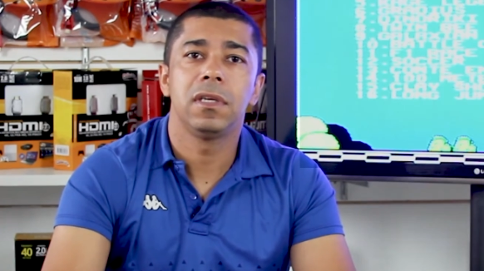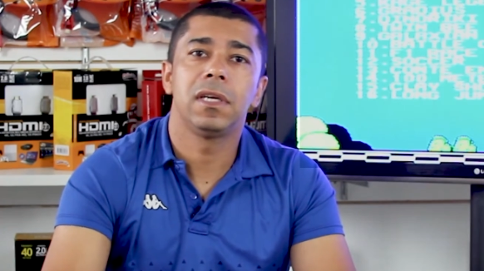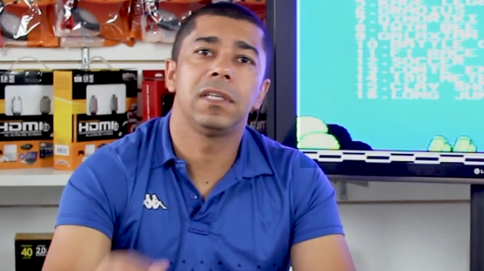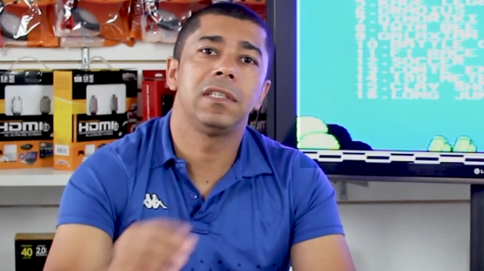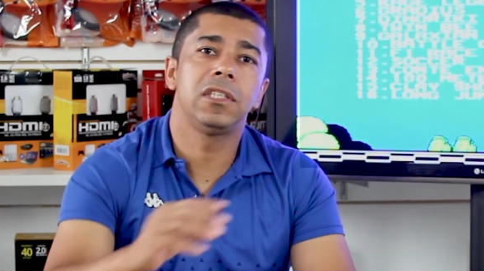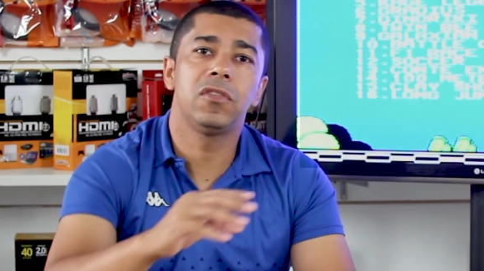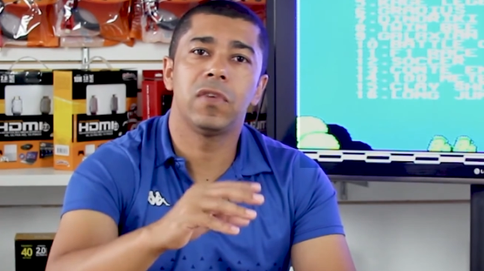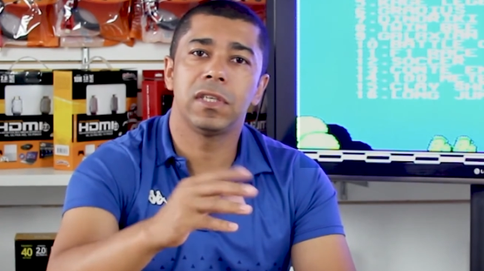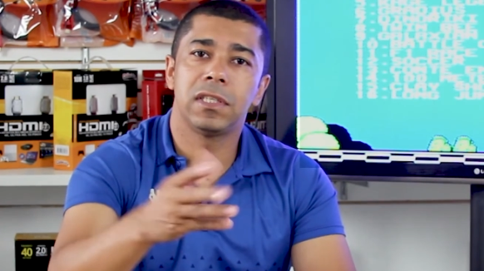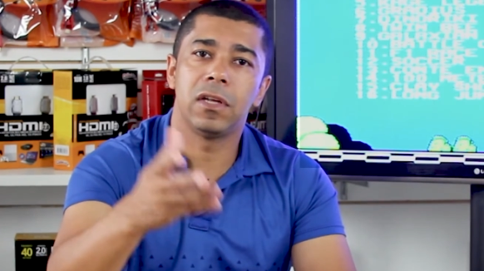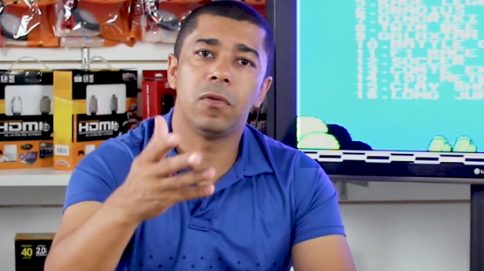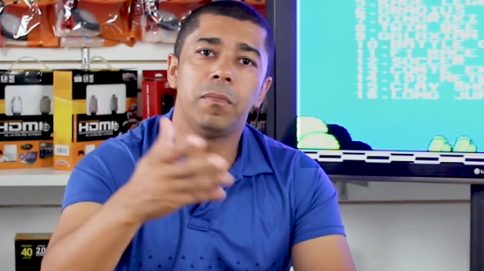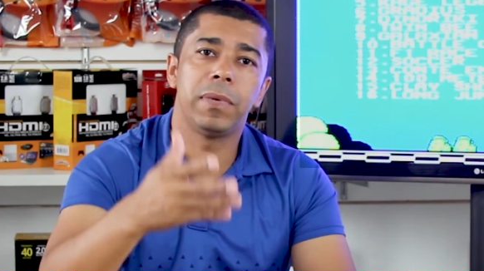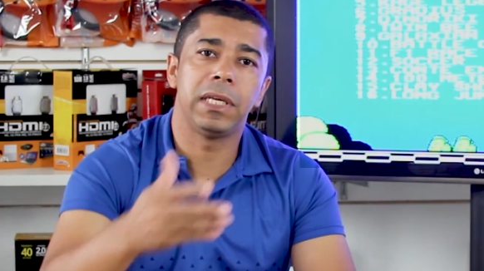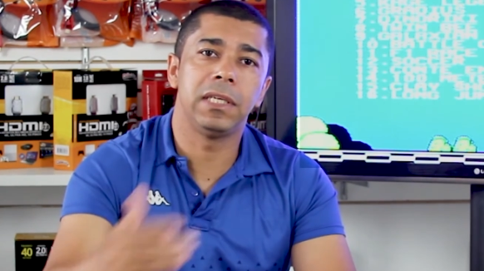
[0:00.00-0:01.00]
que a gente vai te dar
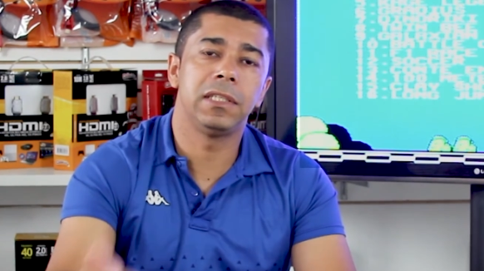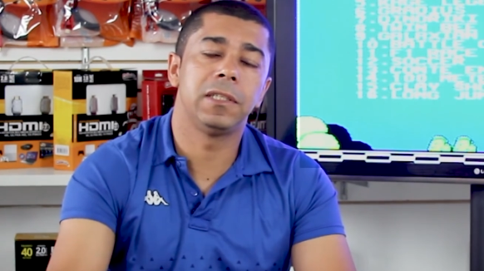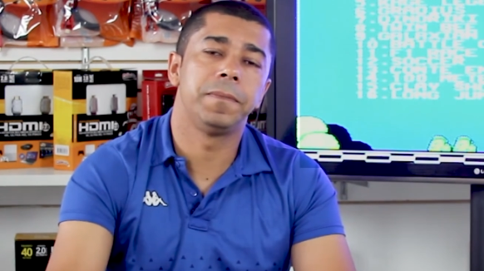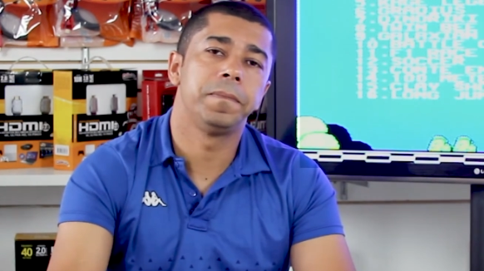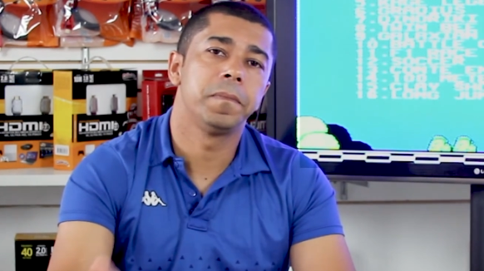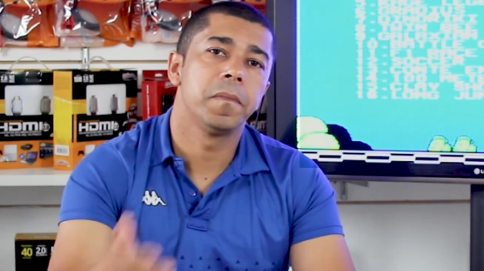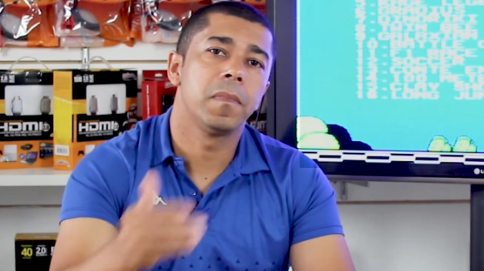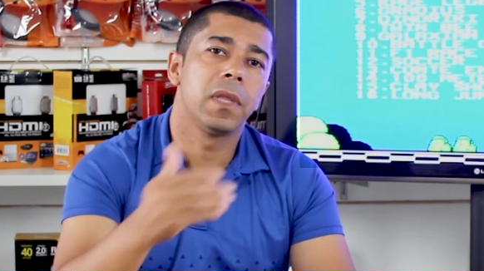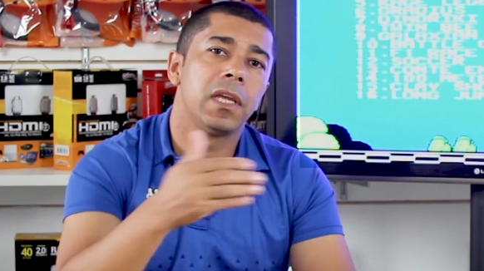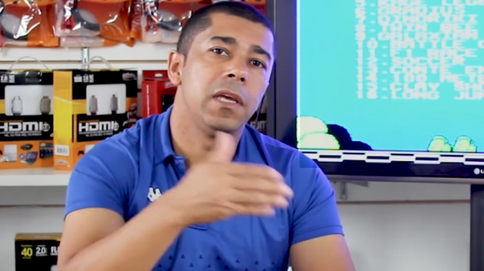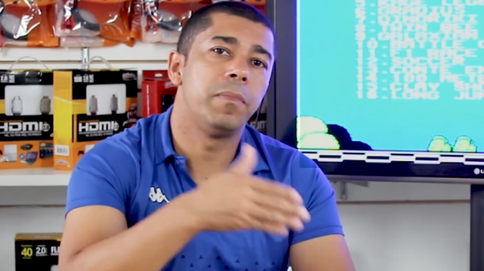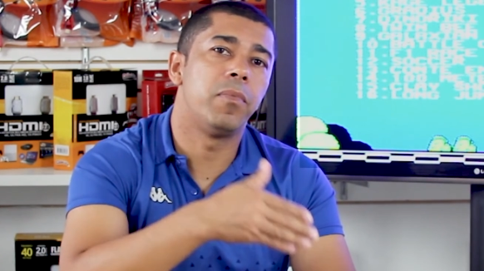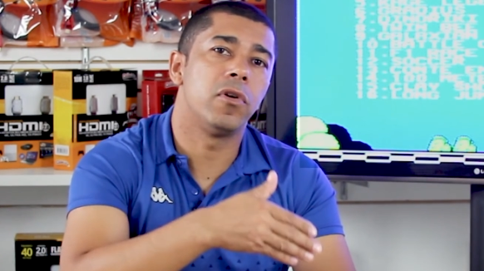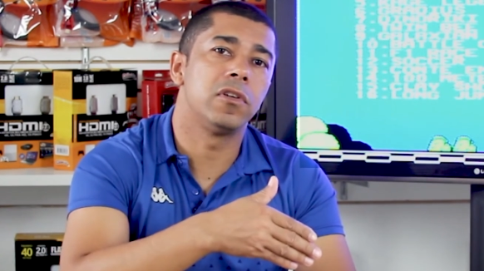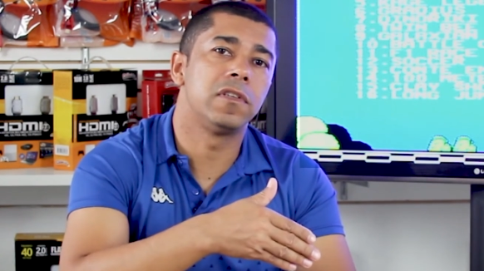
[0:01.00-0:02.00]
um brinde, que
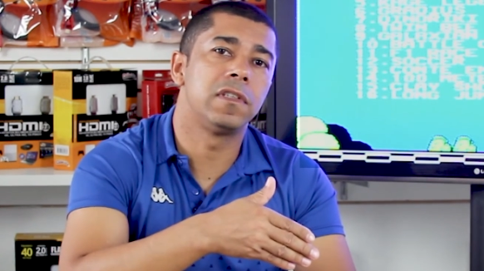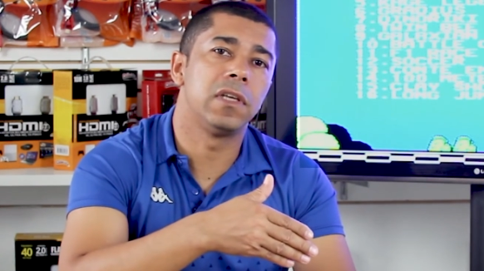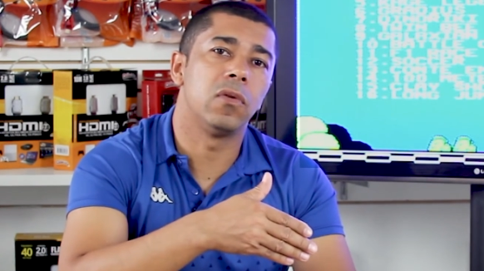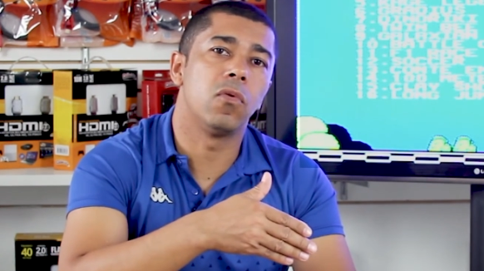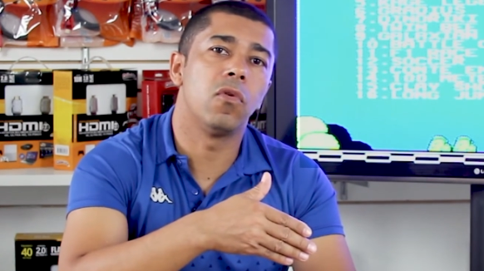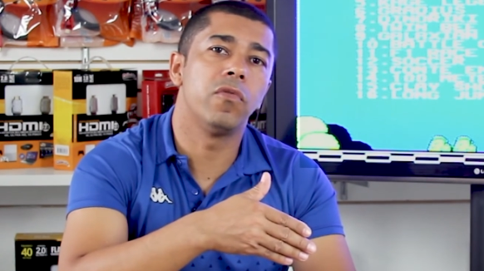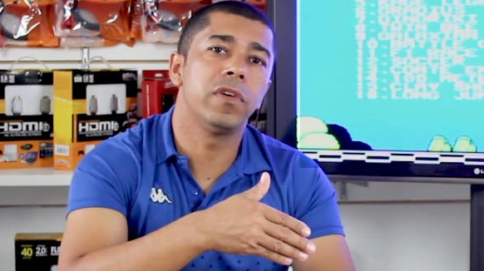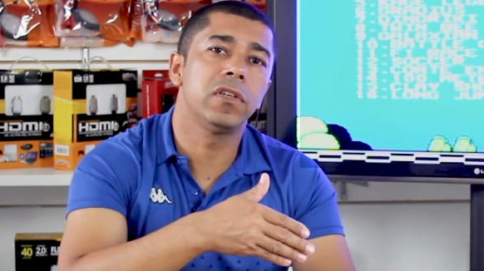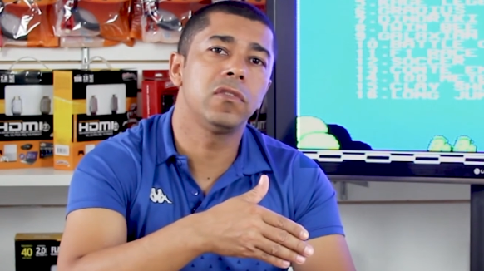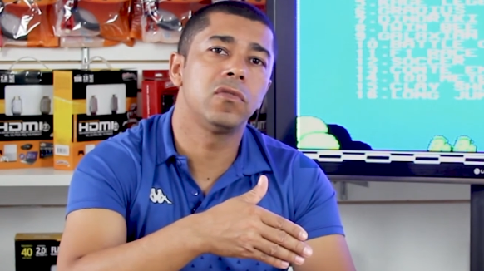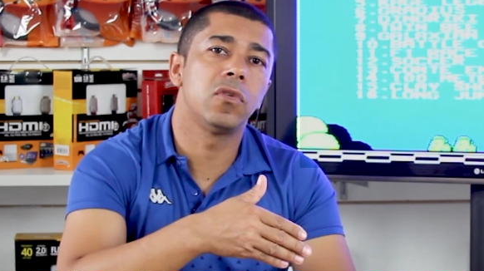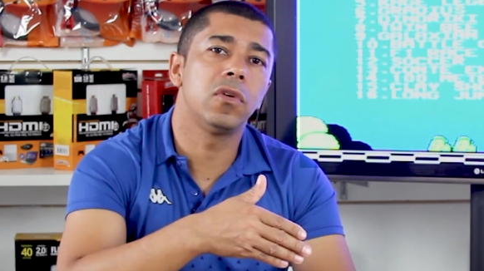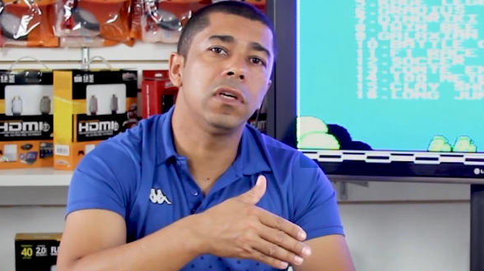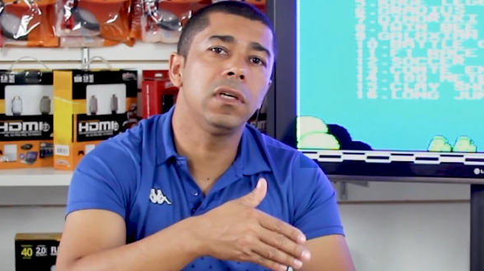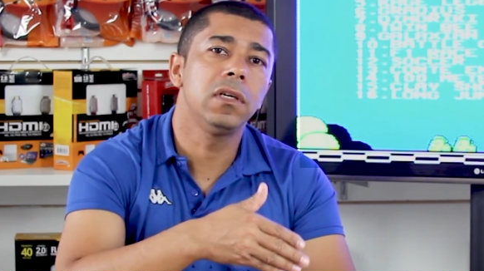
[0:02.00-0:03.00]
pode ser o
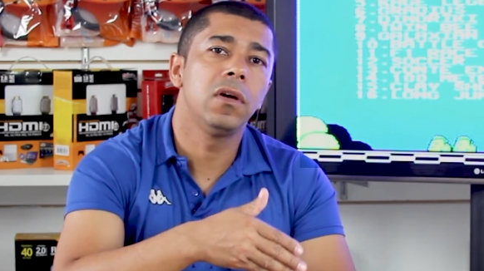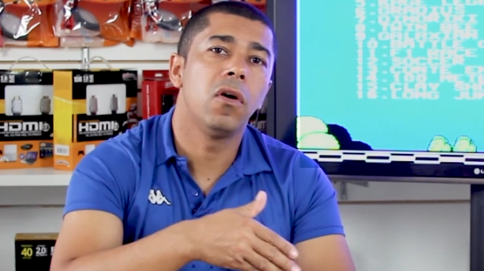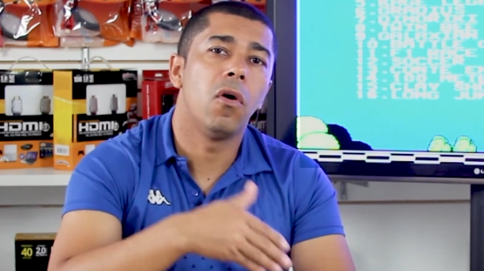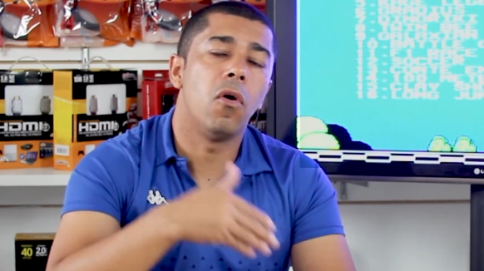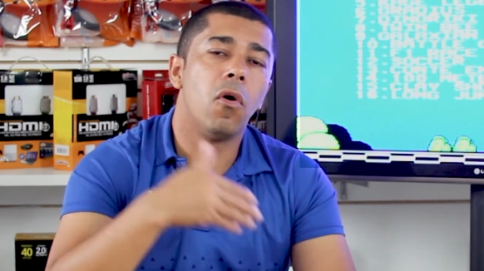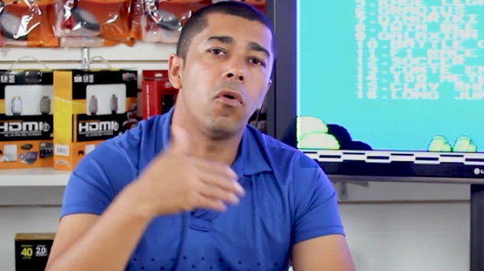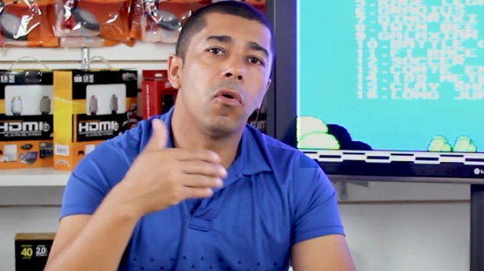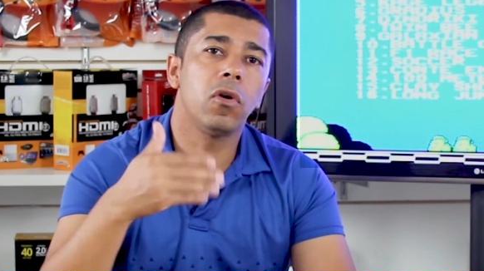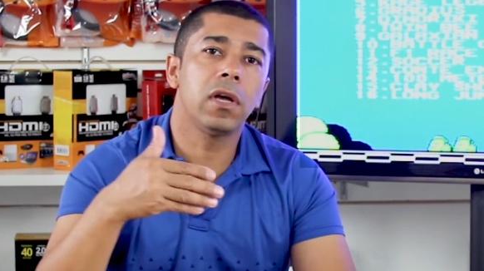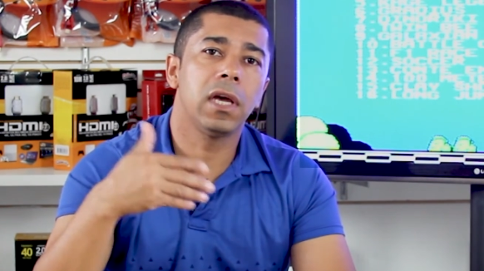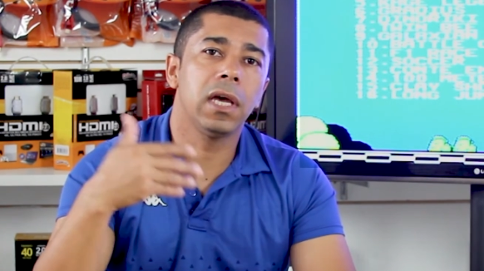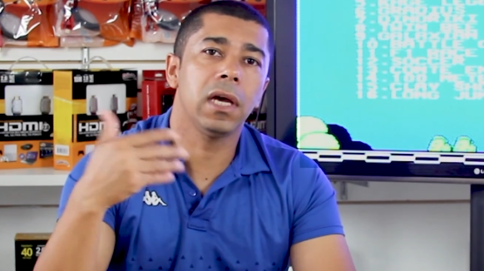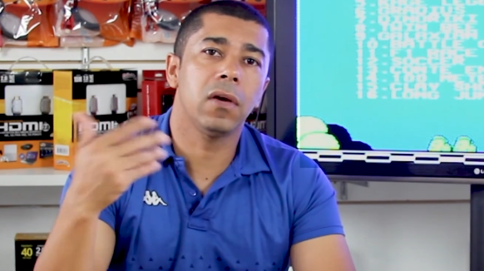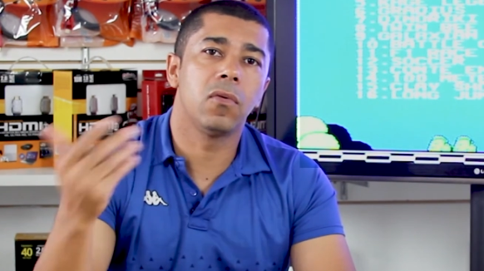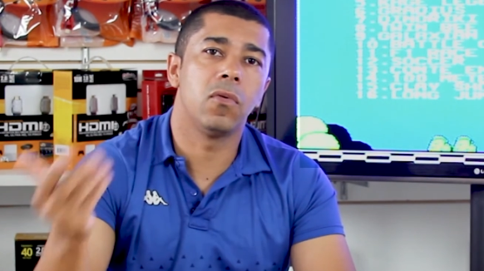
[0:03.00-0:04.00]
conversor ou
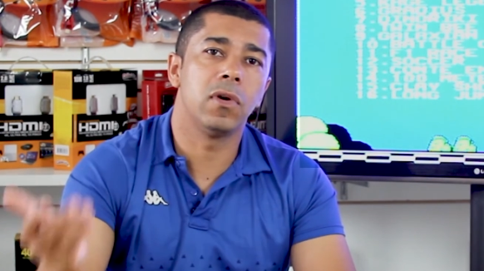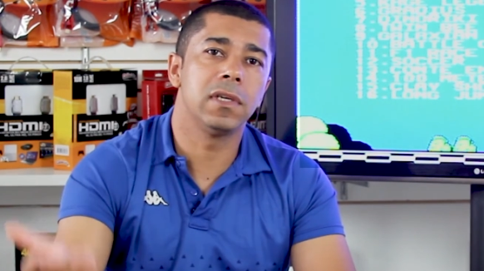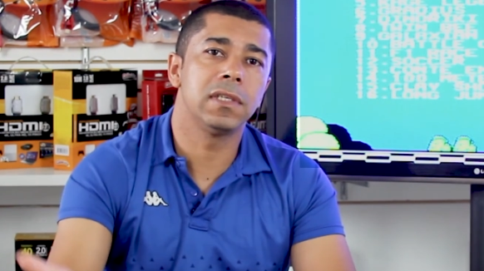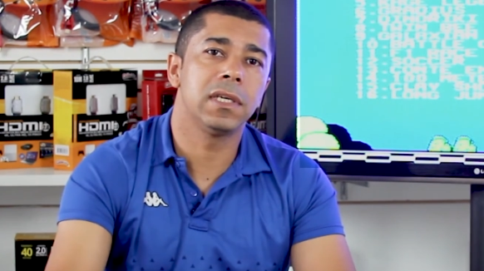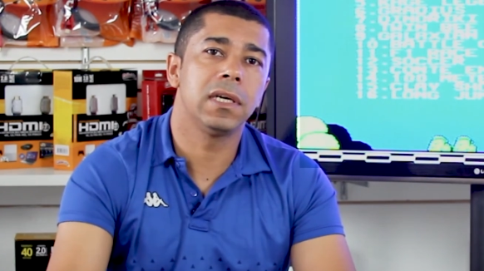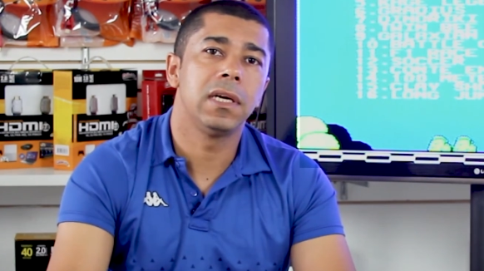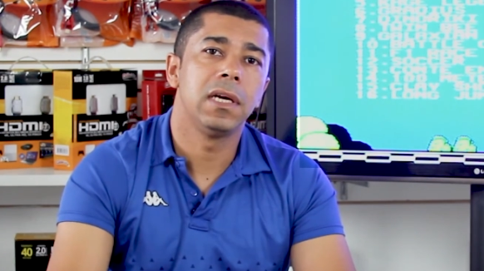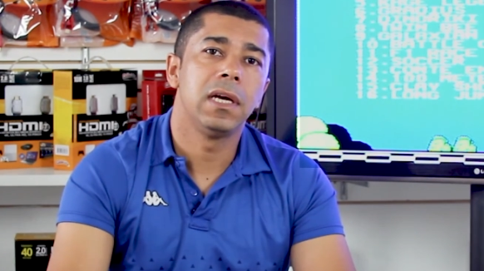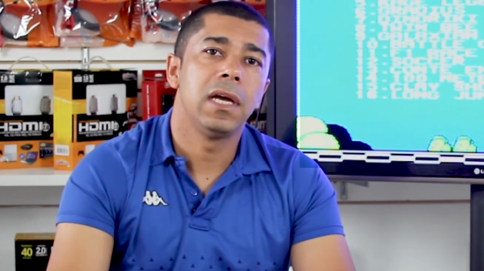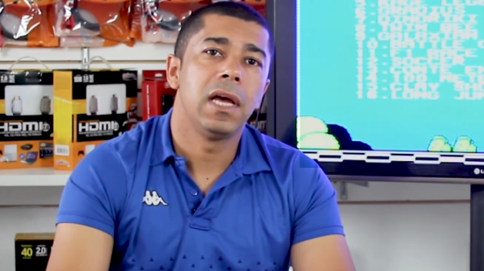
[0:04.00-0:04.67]
qualquer coisa